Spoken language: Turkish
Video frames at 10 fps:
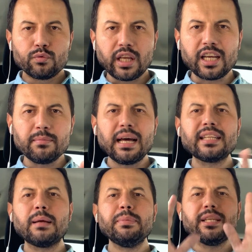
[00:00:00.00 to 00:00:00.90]

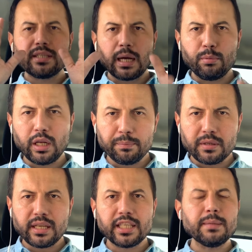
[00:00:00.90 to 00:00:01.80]
takımlardan birisi kabul
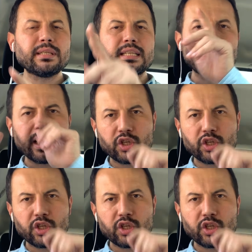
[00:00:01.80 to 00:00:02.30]
etmese kimse sahaya